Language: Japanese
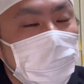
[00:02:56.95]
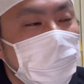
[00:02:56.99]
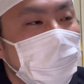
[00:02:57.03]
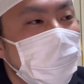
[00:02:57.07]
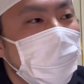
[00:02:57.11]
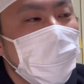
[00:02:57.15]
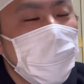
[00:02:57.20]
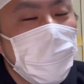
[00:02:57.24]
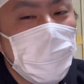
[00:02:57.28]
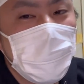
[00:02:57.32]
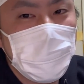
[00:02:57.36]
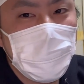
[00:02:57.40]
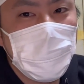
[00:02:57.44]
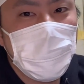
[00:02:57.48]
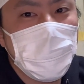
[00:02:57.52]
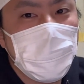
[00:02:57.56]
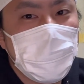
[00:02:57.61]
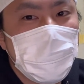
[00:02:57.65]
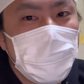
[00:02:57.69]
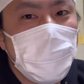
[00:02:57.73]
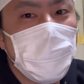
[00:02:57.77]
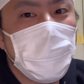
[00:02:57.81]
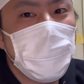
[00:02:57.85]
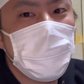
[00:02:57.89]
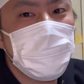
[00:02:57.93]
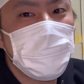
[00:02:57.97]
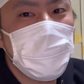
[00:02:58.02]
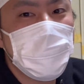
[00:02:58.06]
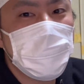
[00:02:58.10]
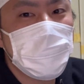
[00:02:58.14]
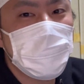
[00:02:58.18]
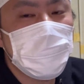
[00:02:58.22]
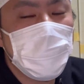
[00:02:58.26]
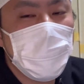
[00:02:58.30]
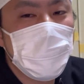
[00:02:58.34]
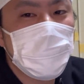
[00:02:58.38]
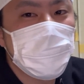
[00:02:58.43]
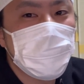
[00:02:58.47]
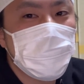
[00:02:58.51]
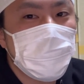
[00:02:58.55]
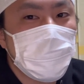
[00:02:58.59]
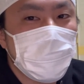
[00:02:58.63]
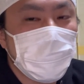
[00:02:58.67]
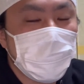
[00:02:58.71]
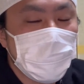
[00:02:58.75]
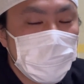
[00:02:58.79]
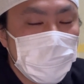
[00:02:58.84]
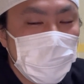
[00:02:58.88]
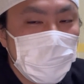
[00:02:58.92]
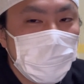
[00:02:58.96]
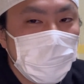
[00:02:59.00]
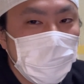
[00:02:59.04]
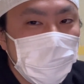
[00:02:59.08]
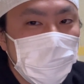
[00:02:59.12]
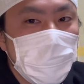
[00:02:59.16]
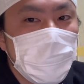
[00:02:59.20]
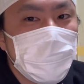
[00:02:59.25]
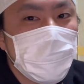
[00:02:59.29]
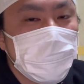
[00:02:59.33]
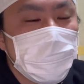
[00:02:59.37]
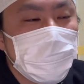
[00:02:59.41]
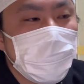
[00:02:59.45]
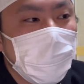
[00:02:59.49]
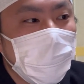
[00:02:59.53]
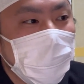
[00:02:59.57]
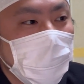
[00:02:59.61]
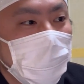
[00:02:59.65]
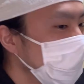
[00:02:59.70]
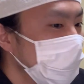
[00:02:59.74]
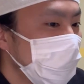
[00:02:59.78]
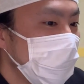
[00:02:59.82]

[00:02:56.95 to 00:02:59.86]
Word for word: これからね、ゲーミング目薬とか絶対出てくんで。